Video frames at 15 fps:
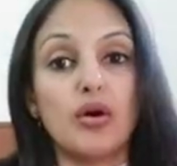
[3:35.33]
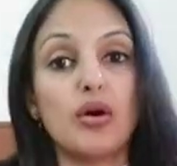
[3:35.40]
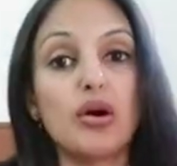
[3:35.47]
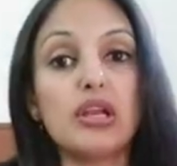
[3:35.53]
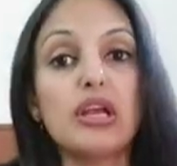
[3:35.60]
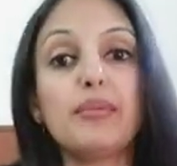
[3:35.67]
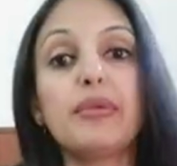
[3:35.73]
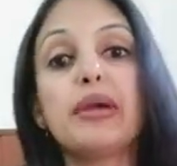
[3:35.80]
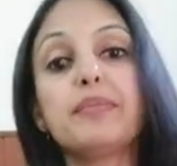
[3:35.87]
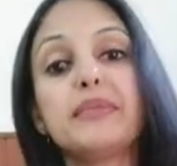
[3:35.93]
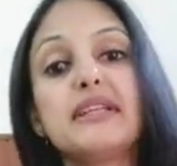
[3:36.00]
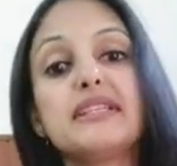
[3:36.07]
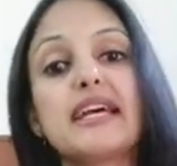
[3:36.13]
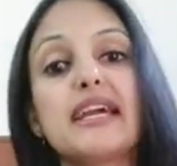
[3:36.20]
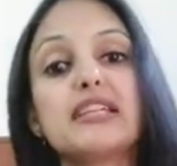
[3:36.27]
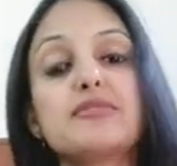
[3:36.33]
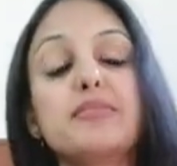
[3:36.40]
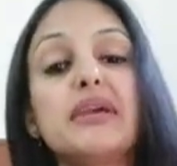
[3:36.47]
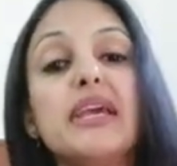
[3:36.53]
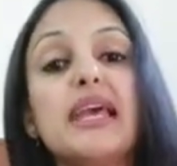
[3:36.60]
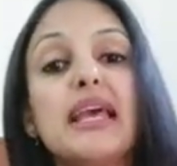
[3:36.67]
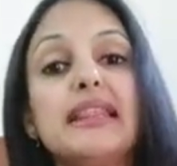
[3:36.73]
और हमें अपनी डाइट
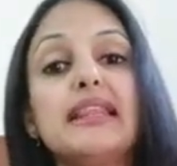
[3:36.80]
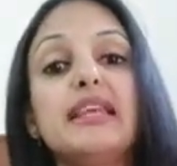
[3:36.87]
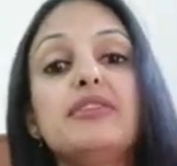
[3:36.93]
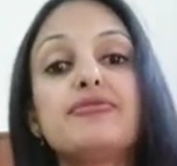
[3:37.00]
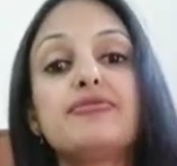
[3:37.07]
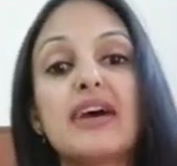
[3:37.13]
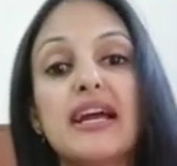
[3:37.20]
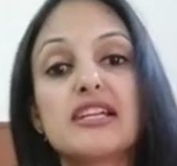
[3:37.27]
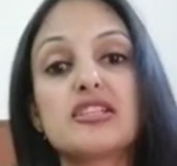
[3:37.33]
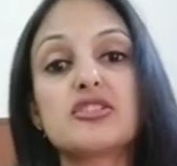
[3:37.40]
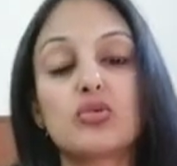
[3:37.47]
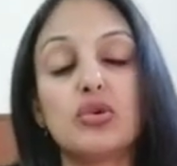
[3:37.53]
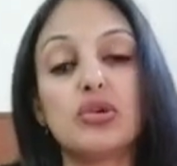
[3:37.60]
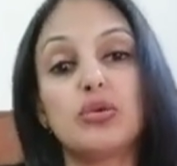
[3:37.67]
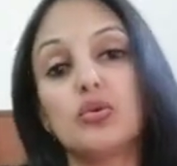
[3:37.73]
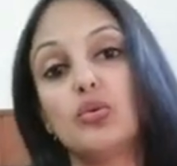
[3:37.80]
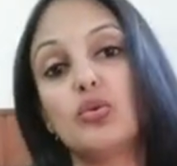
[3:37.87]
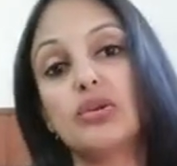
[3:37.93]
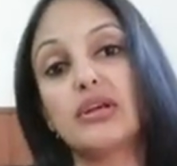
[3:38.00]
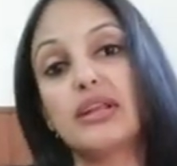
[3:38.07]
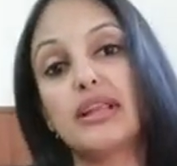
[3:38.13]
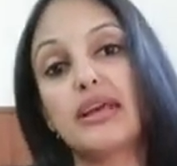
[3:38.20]
में हेल्दी फैट्स को
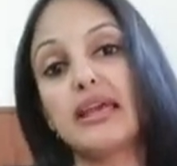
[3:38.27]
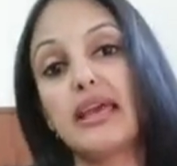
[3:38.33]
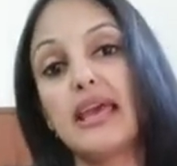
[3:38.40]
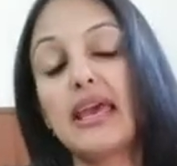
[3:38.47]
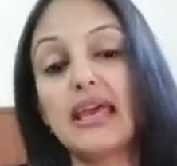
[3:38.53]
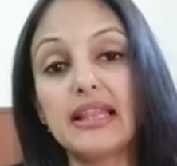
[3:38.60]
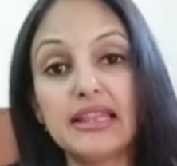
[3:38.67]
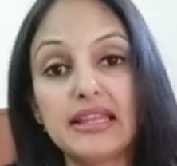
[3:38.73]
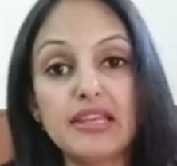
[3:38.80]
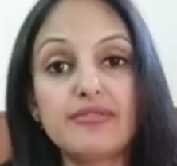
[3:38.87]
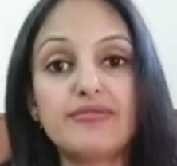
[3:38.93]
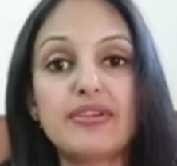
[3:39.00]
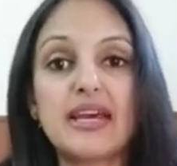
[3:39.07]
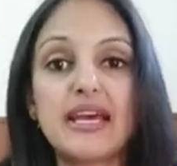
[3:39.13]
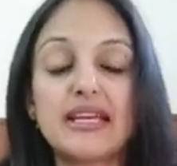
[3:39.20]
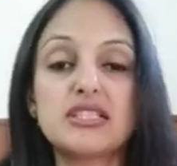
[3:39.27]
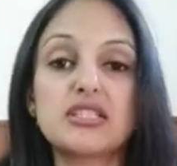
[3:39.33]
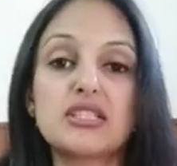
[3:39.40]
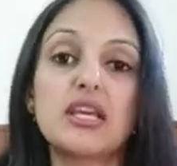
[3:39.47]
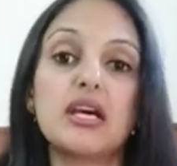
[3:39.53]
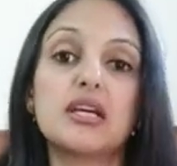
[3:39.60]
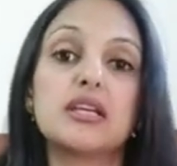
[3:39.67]
इंक्लूड करना है हेल्दी
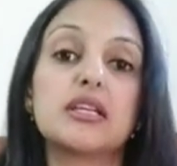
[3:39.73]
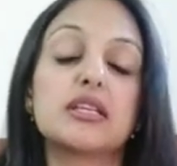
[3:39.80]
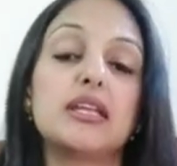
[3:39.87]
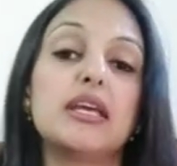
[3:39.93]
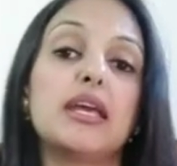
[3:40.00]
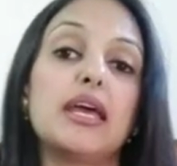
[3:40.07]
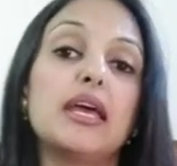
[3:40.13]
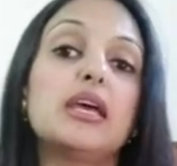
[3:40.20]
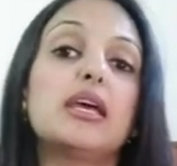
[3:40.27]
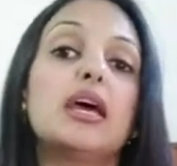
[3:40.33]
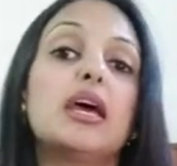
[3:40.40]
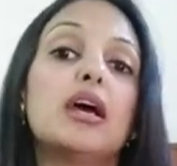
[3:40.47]
फैट्स क्या करते हैं